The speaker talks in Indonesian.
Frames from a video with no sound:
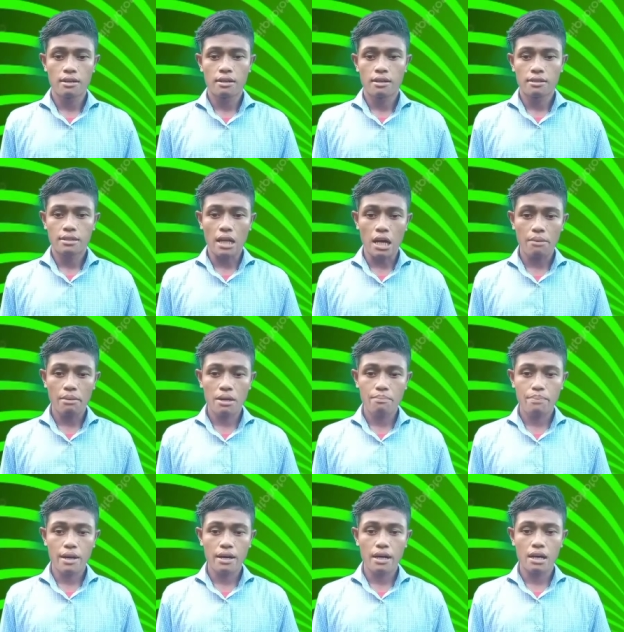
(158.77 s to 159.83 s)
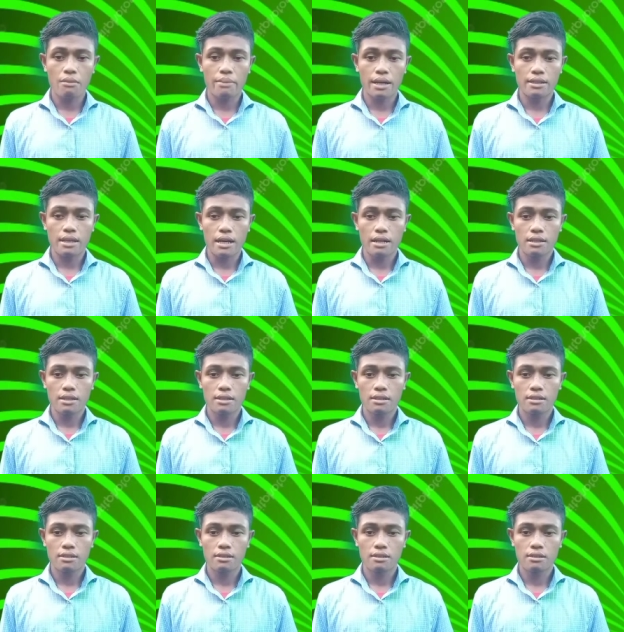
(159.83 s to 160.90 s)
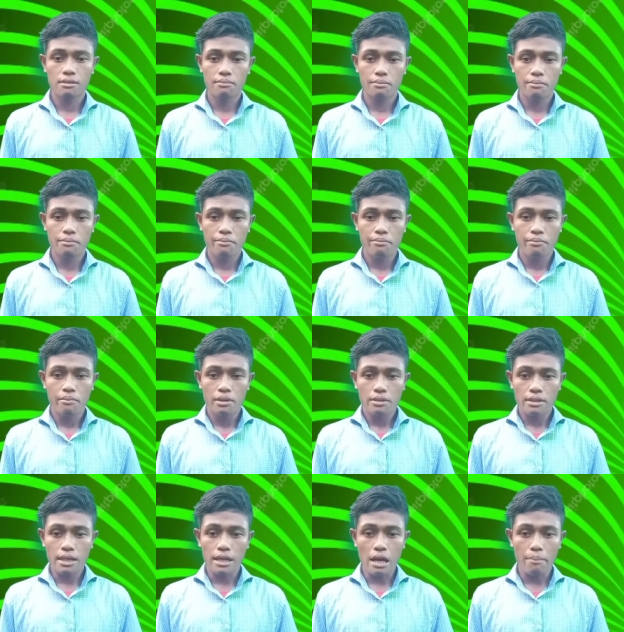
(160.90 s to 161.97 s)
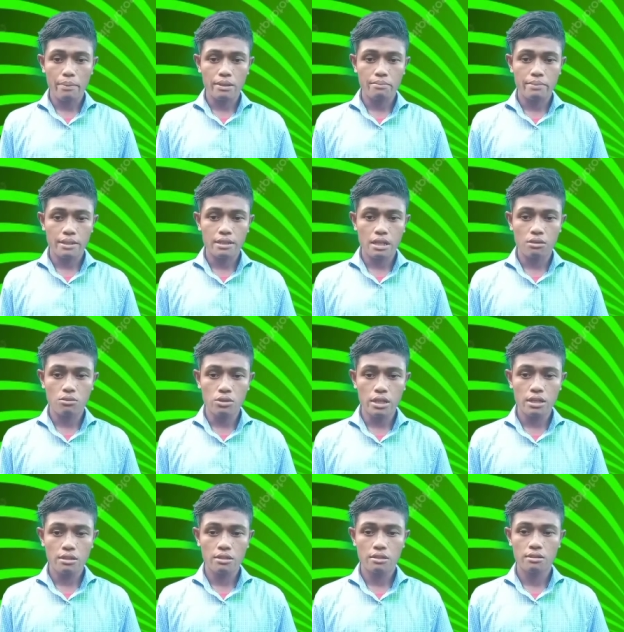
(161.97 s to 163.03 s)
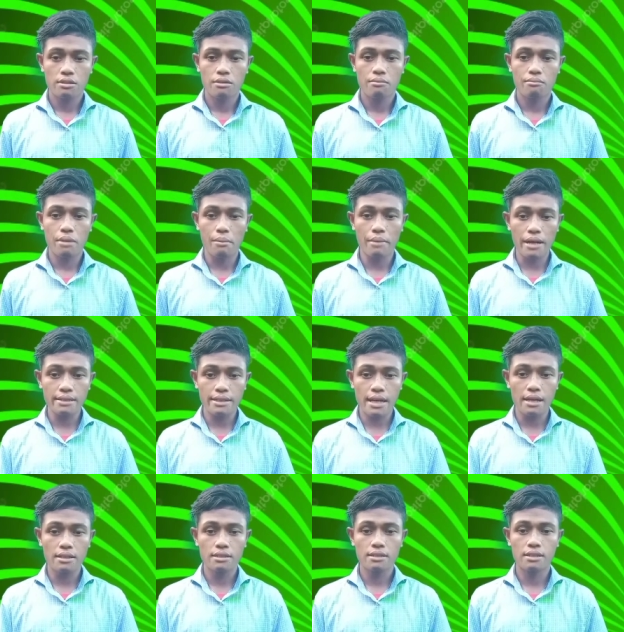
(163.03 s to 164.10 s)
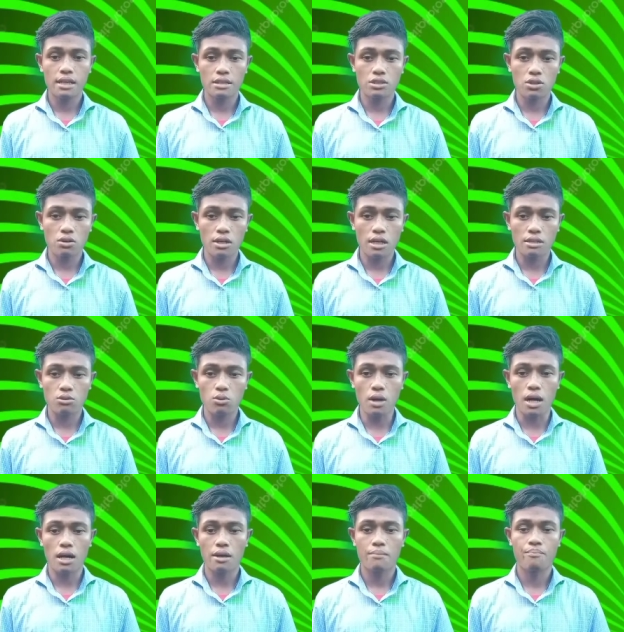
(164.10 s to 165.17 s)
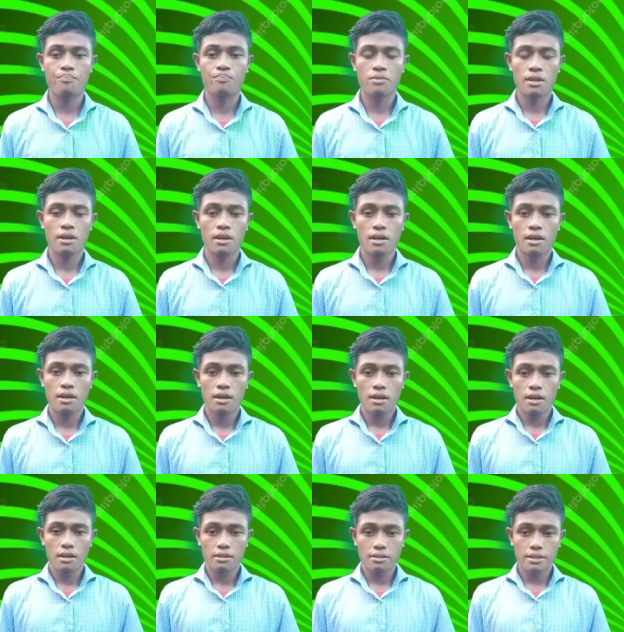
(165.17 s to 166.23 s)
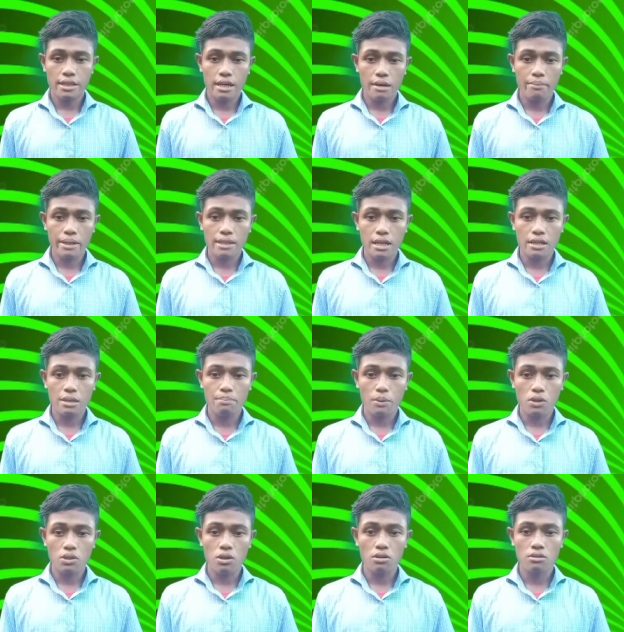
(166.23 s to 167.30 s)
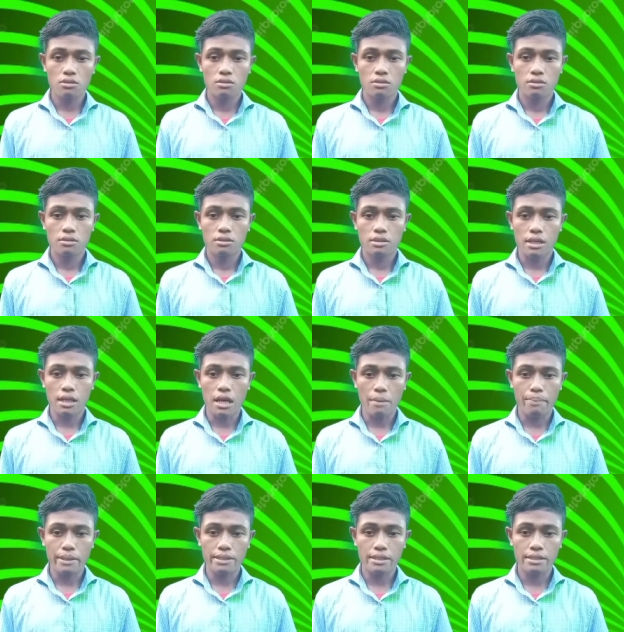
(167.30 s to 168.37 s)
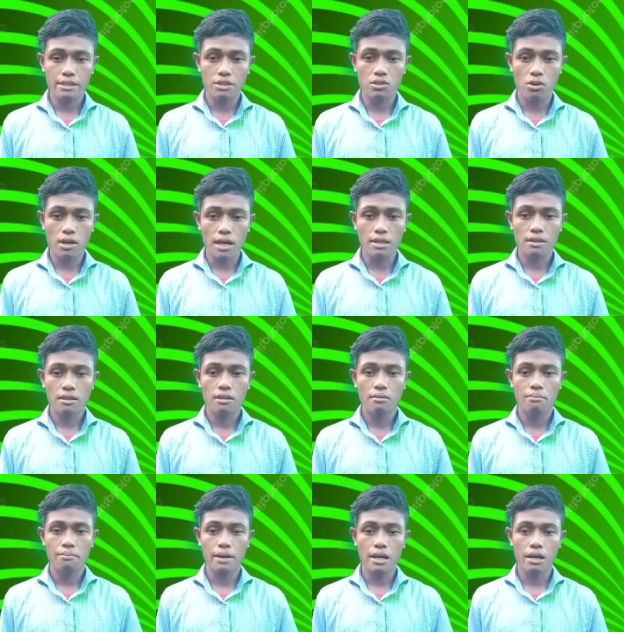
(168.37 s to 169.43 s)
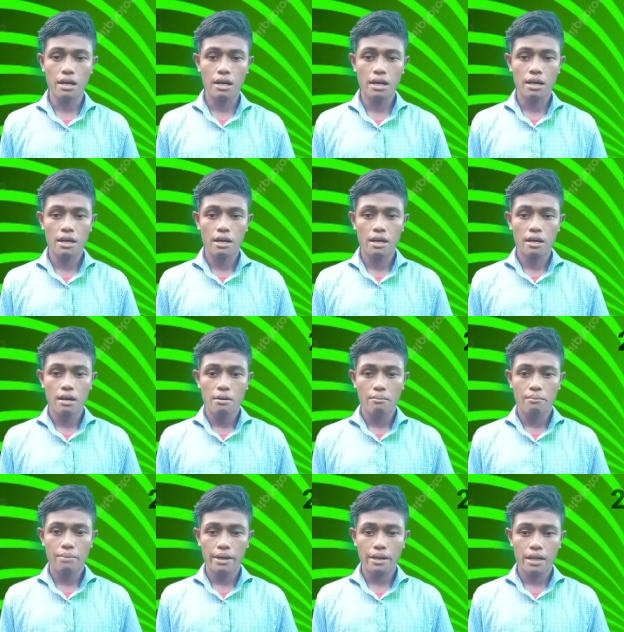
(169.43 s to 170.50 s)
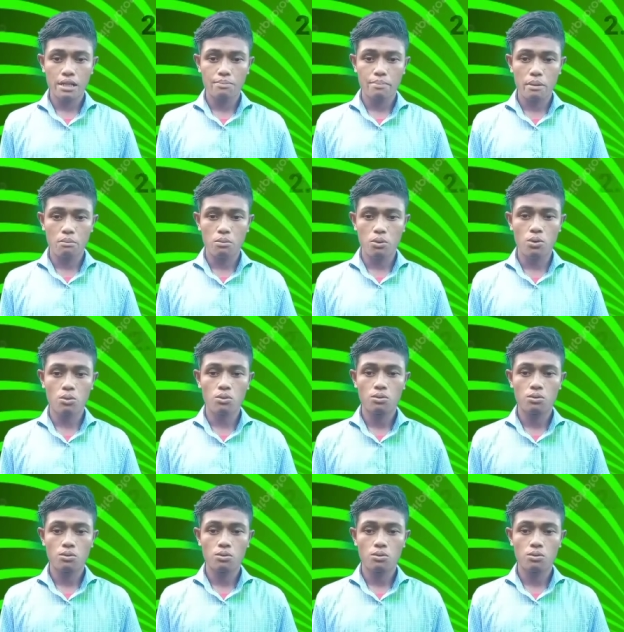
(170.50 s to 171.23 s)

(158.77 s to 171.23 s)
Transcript: Tanaman pangkal batang terdapat bercak kuning, memanjang, dan coklat tua. Jika batang dipotong, terdapat cincin coklat pada berkas pembulu.